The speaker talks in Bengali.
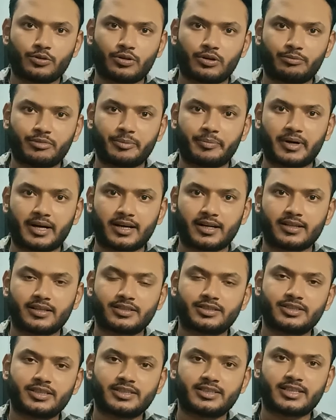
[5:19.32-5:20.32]
তো আমি
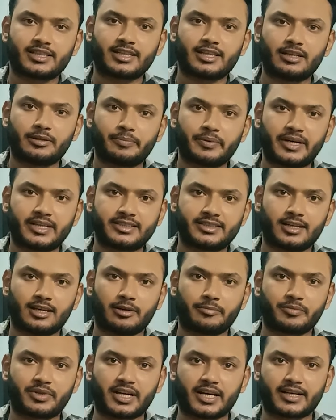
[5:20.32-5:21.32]
বাংলাদেশে যেখানে
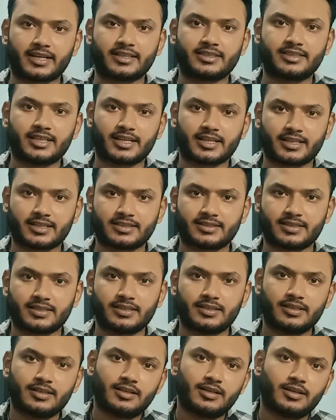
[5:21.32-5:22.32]
পাইছিলাম ঢাকার যার কাছে
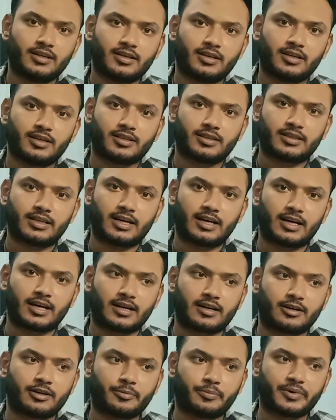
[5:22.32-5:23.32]
তার
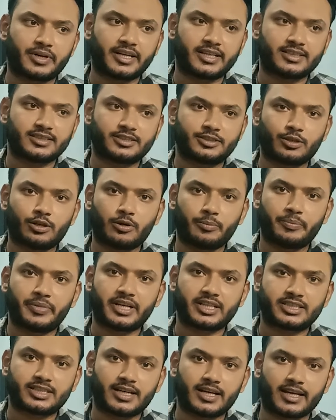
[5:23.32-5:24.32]
রেঞ্জ ছিল
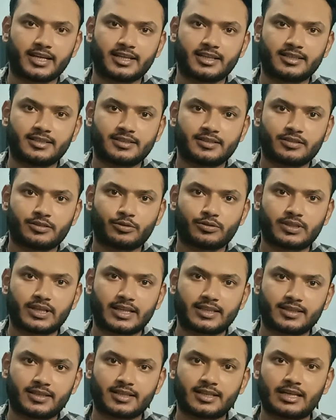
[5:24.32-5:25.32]
বেশ হাই তো
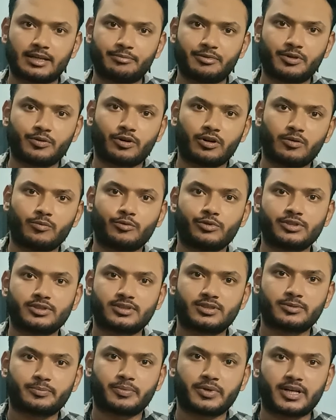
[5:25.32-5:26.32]
তার থেকে আমি
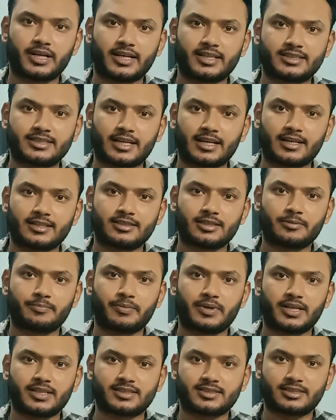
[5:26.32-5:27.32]
অলমোস্ট প্রায় চার হাজার
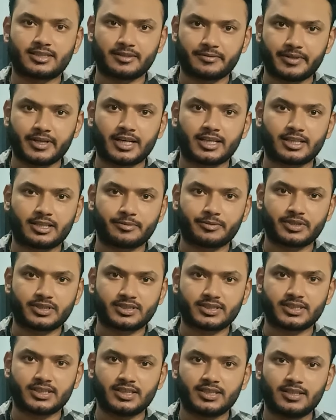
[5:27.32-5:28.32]
প্লাস সেভে আনতে
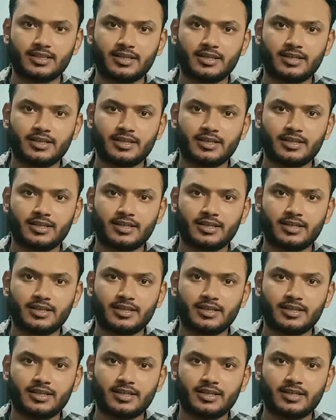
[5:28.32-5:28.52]
পারছি